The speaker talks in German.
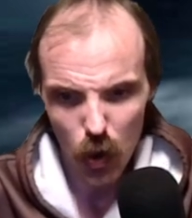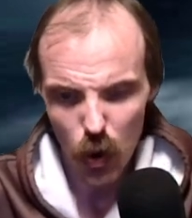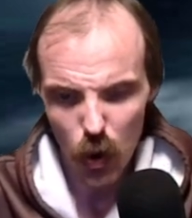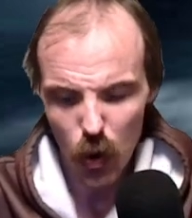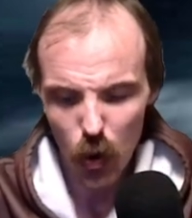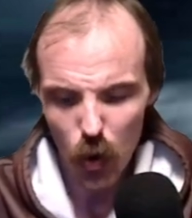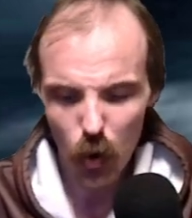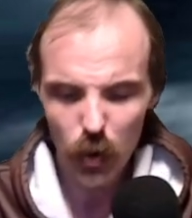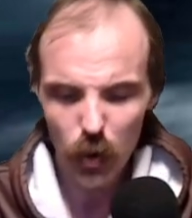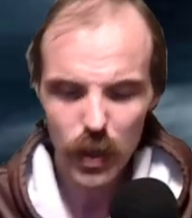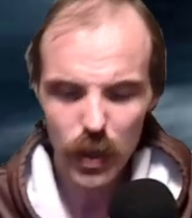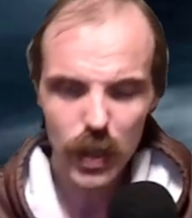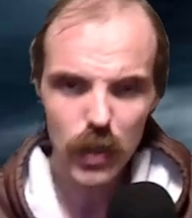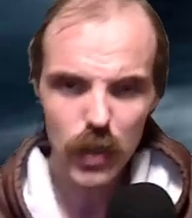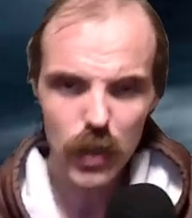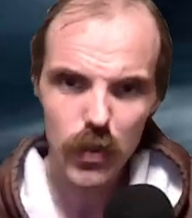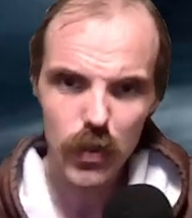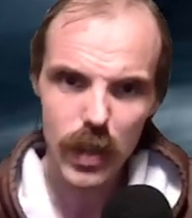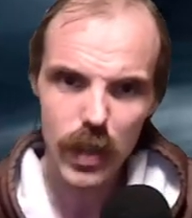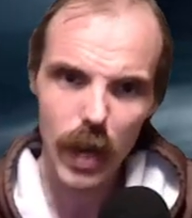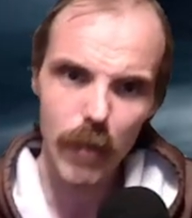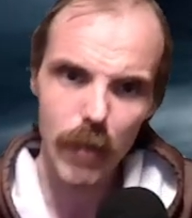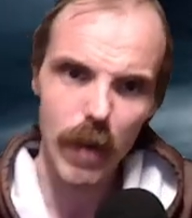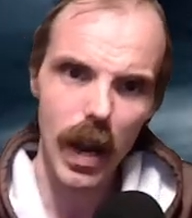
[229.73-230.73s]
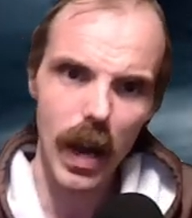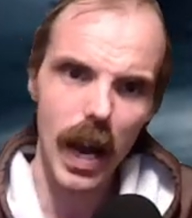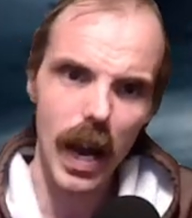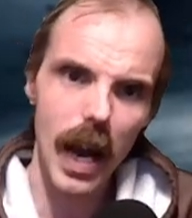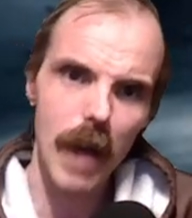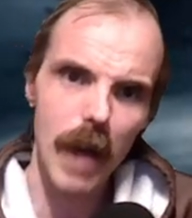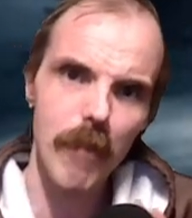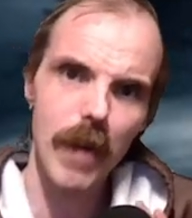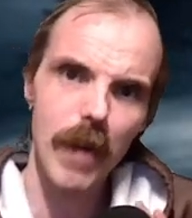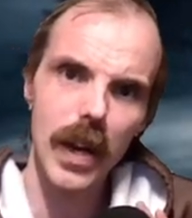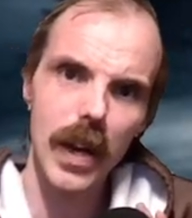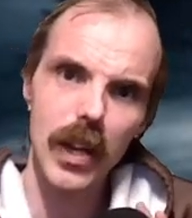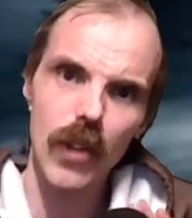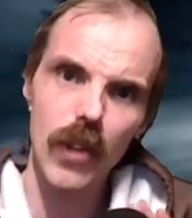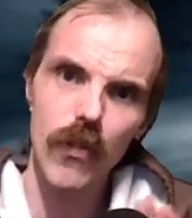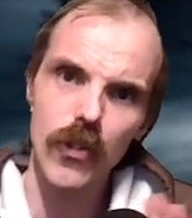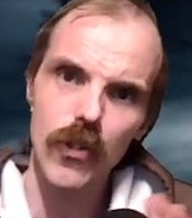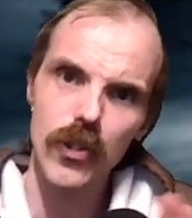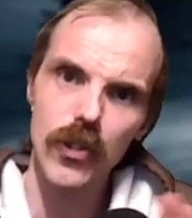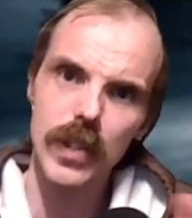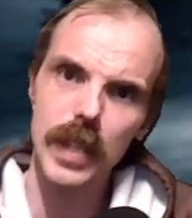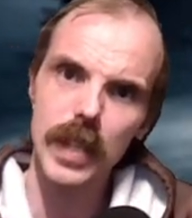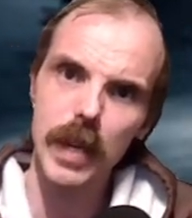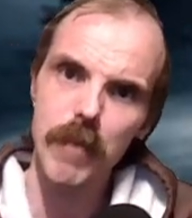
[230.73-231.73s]
und die Zusammenarbeit
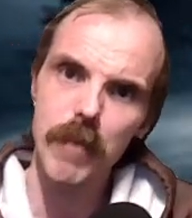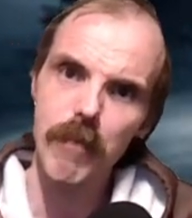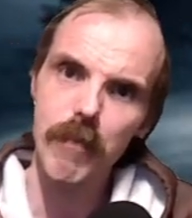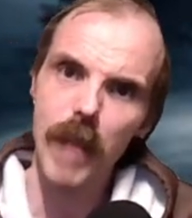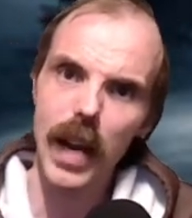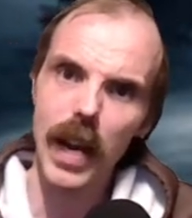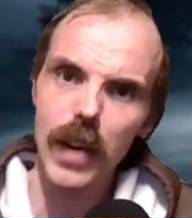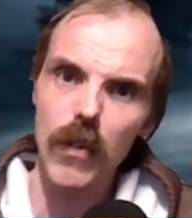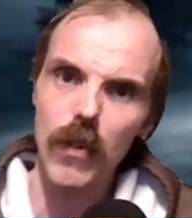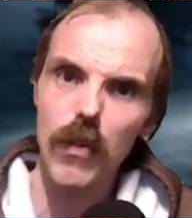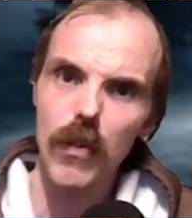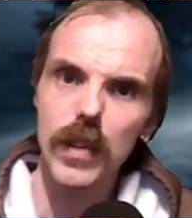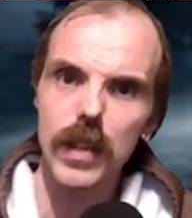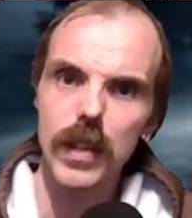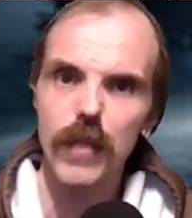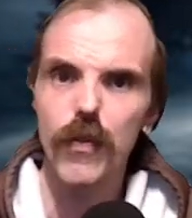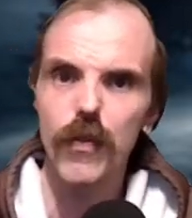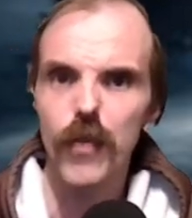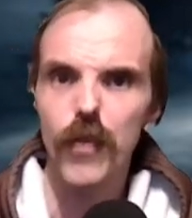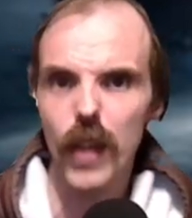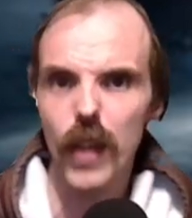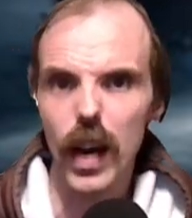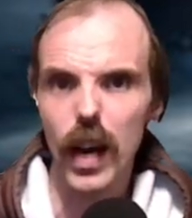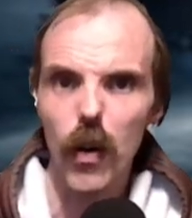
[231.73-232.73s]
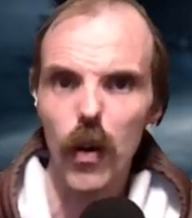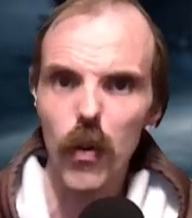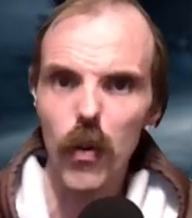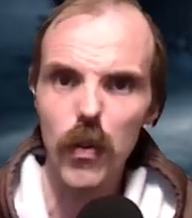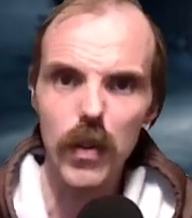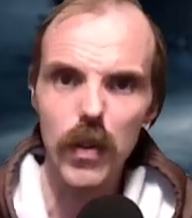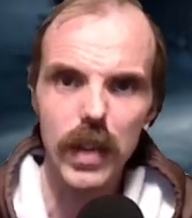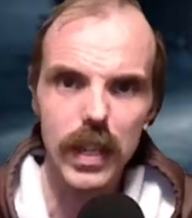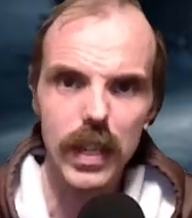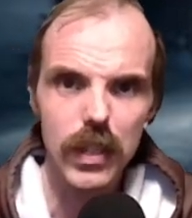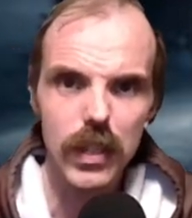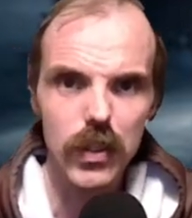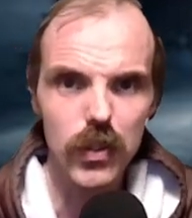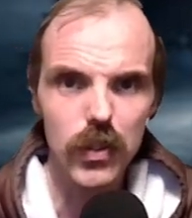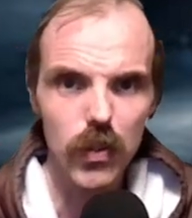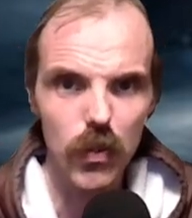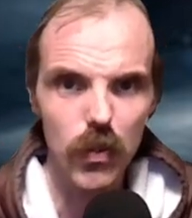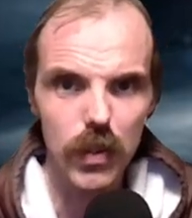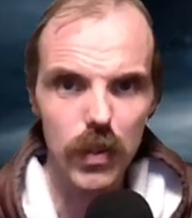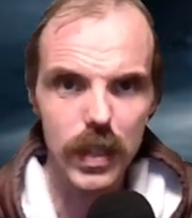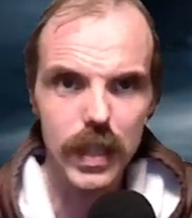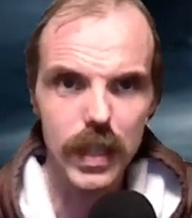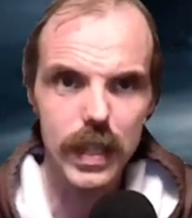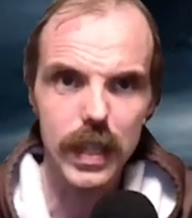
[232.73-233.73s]
zwischen dem Mann und die Frau ist
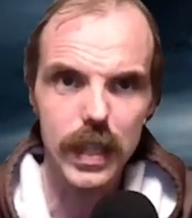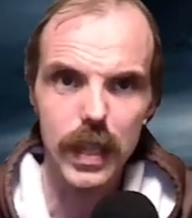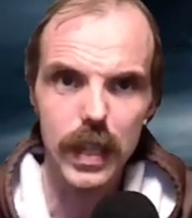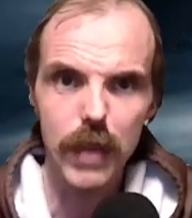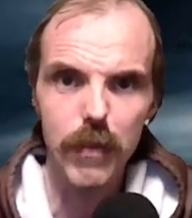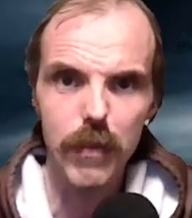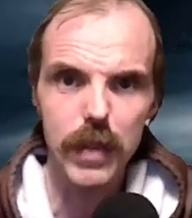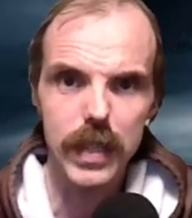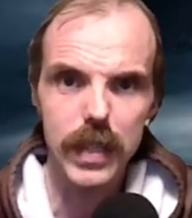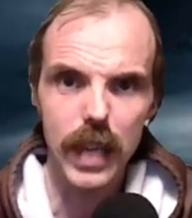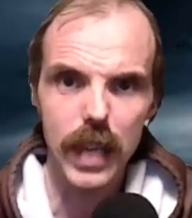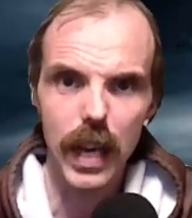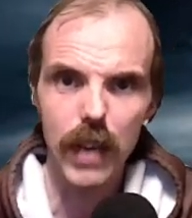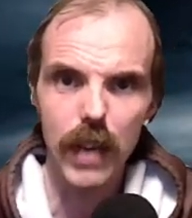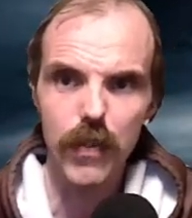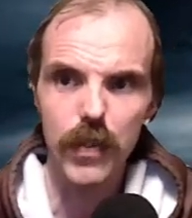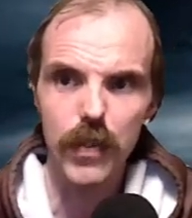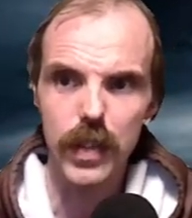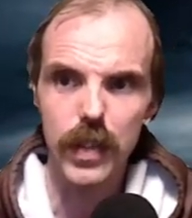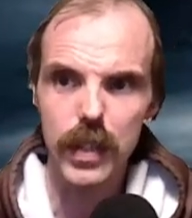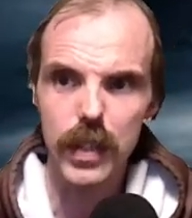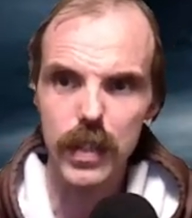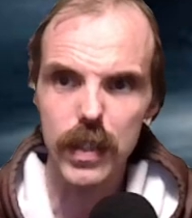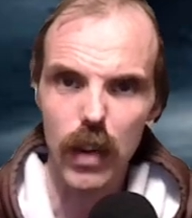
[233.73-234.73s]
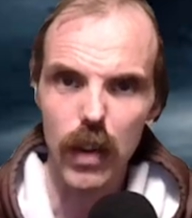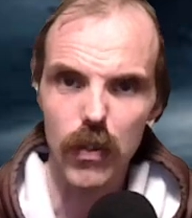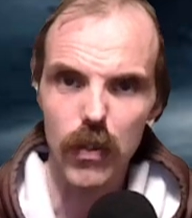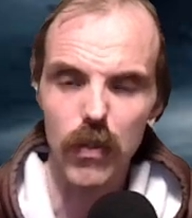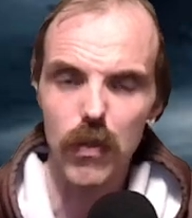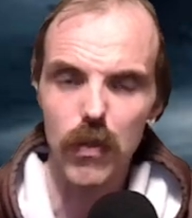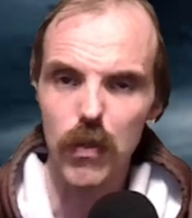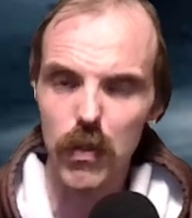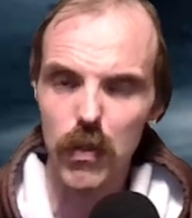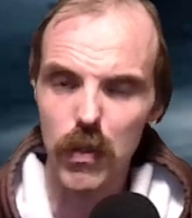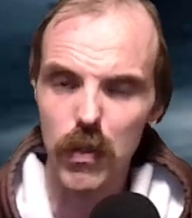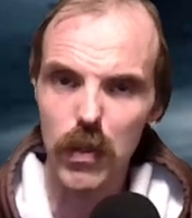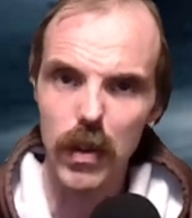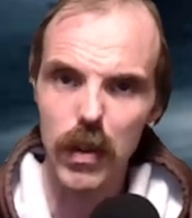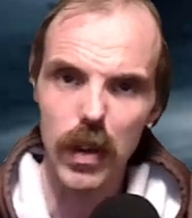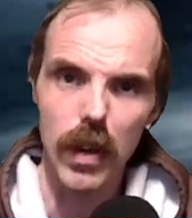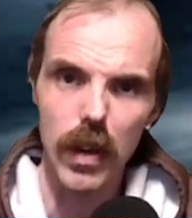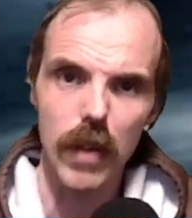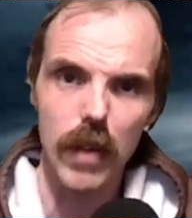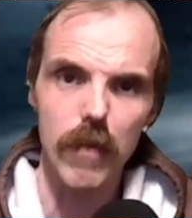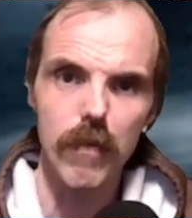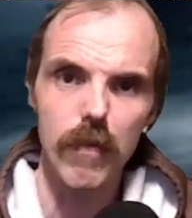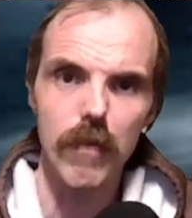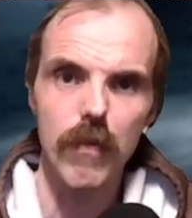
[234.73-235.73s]
schon ziemlich heftig. Also
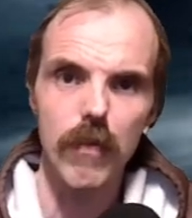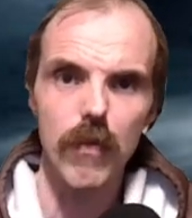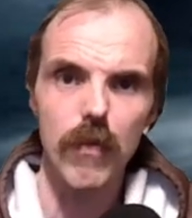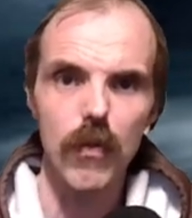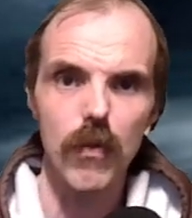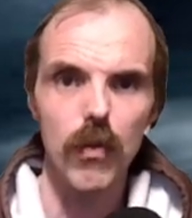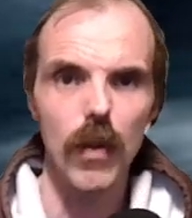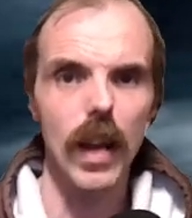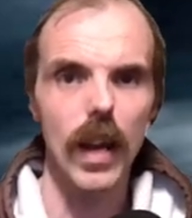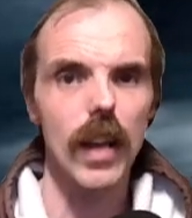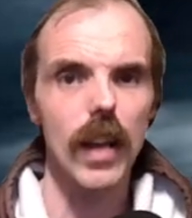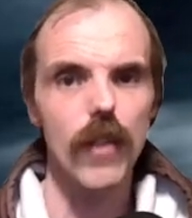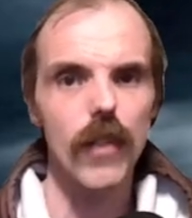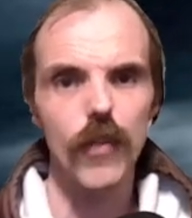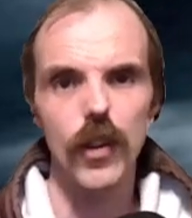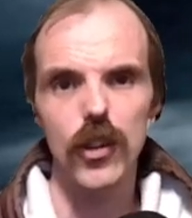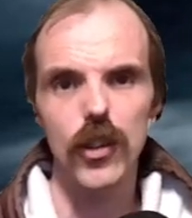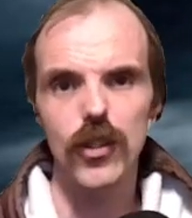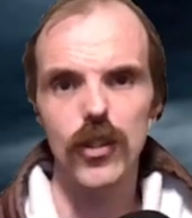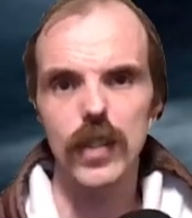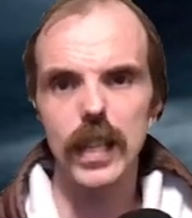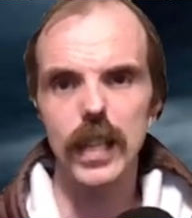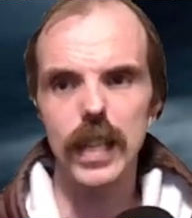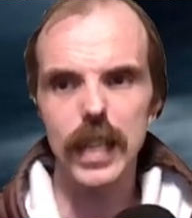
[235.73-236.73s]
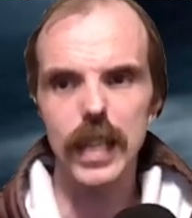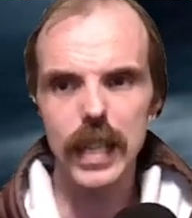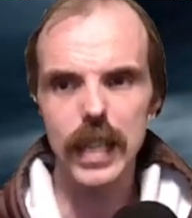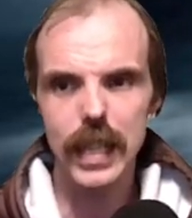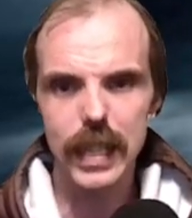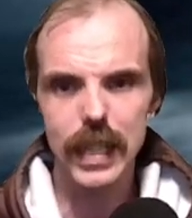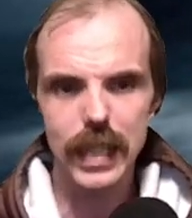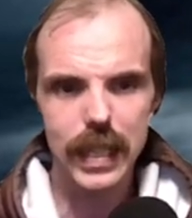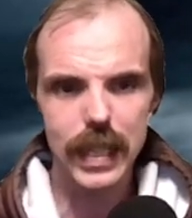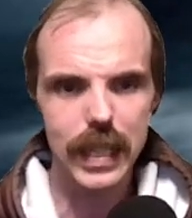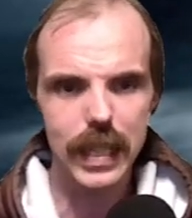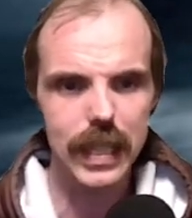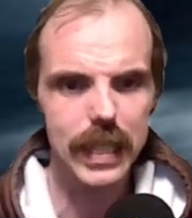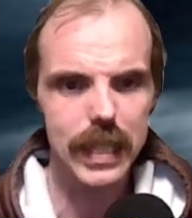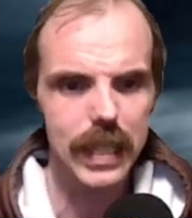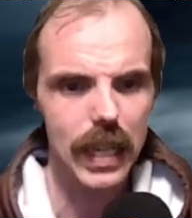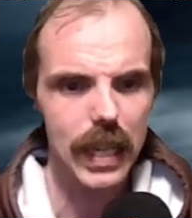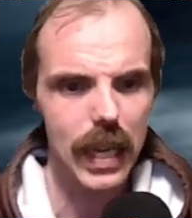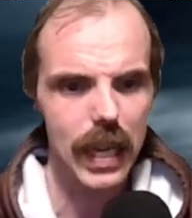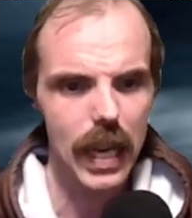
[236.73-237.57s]
ähm, zuerst verstehen die sich.